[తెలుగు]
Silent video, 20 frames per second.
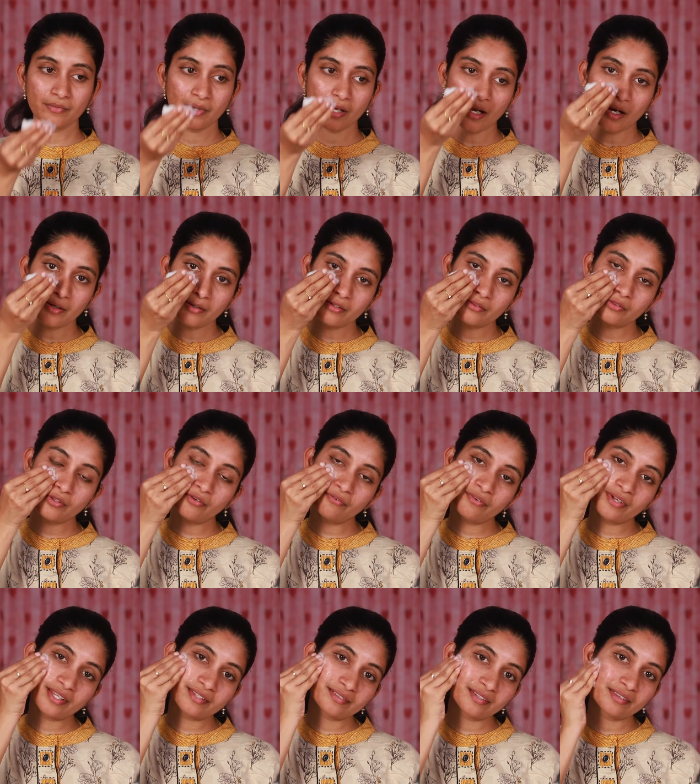కాటన్తో
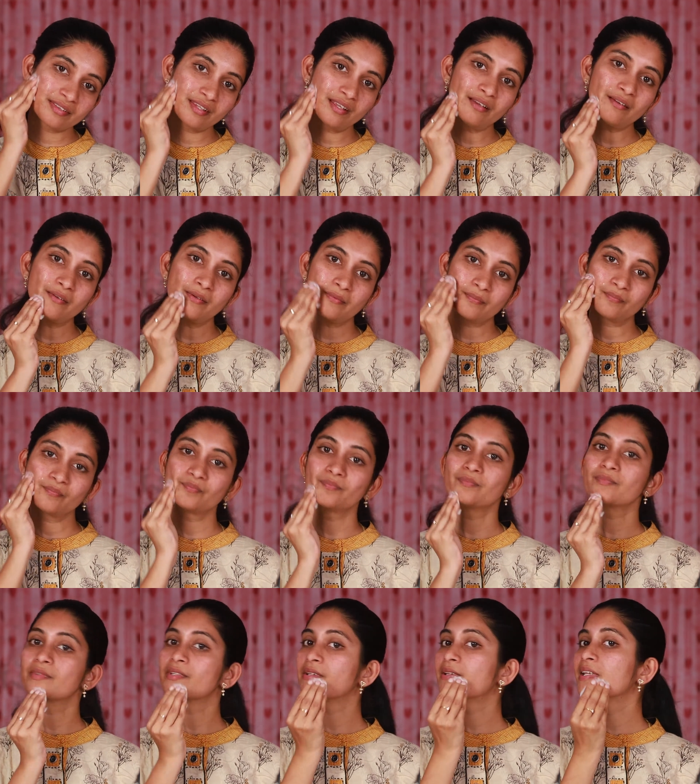ఫేస్ అంతా
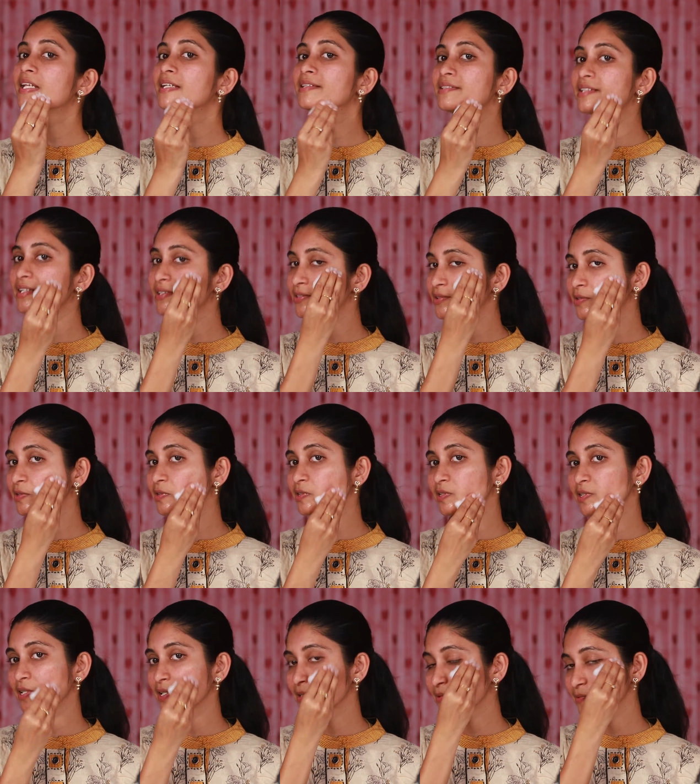క్లీన్
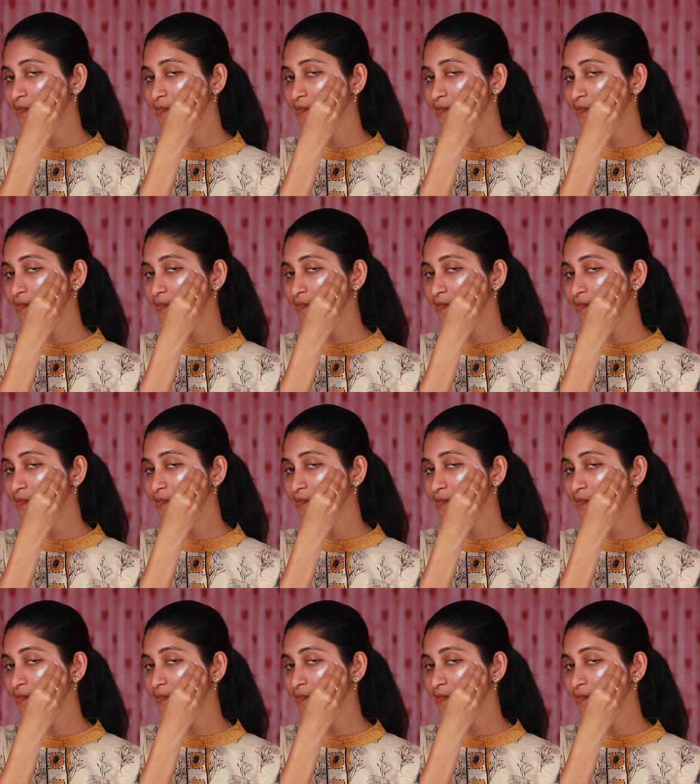చేసుకుంటున్నాను